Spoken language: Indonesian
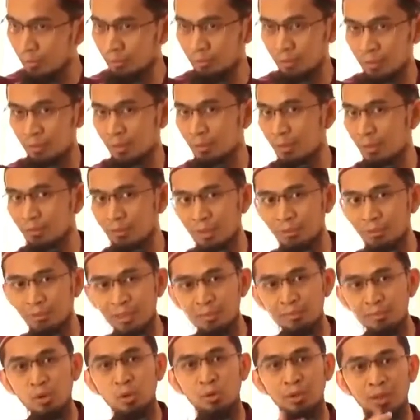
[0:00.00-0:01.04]
Ketika datang
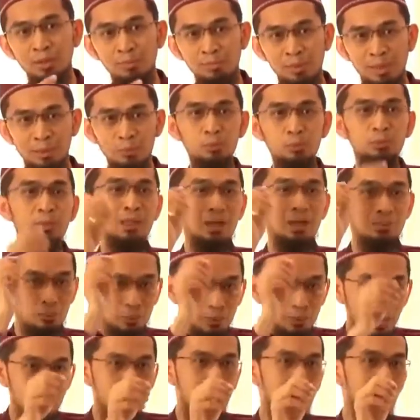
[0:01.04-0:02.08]
Nabi orang baru, tidak
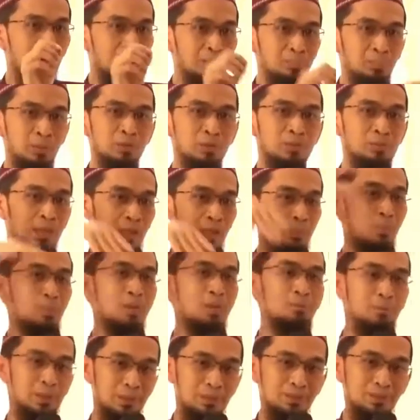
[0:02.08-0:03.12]
mudah mengangkat beliau sebagai
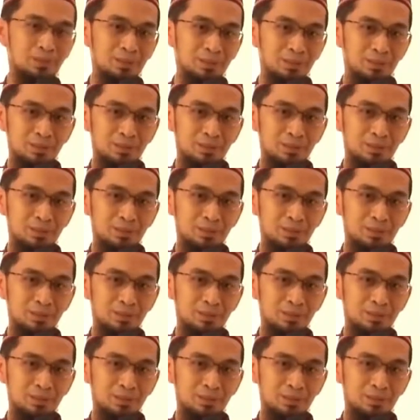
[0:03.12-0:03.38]
pemimpin.